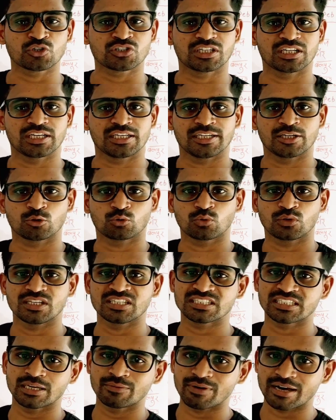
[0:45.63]
पोस्ट के लिए तो
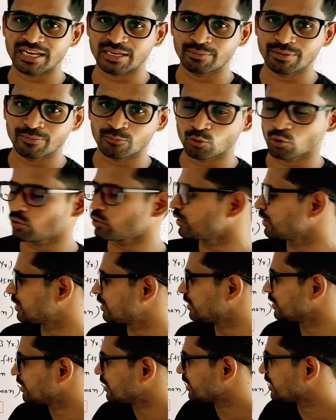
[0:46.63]
इसके बारे में हम
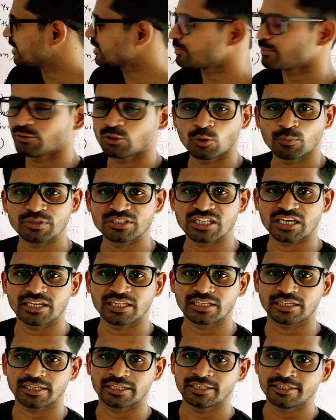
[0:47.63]
लोग इस वीडियो में
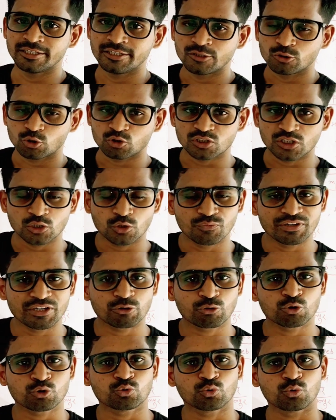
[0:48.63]
जानेंगे तो चलिए
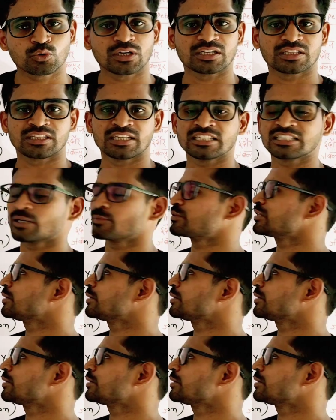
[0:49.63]
वीडियो को शुरू करते हैं